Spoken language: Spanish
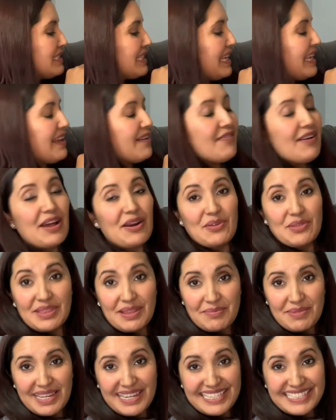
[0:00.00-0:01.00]
se llevaron
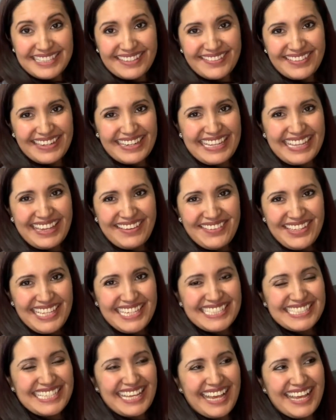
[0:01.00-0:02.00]
también esta. Miren qué
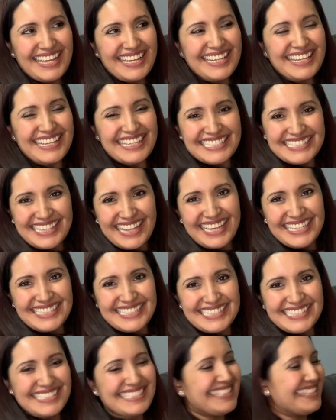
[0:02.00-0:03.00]
belleza. ¿Listas?
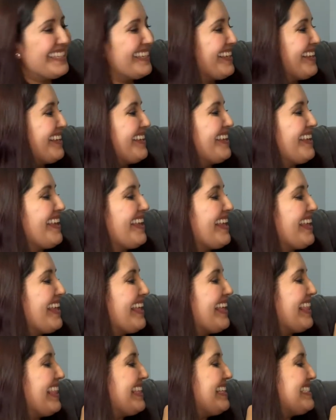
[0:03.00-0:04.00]

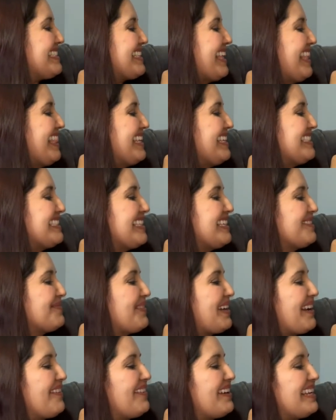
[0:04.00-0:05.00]
¿Listas, listas
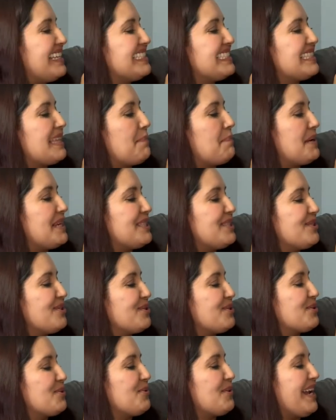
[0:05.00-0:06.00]
para ver esta
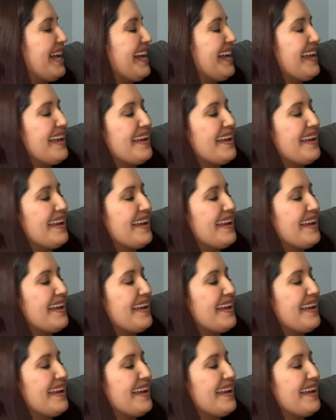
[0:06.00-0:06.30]
preciosura?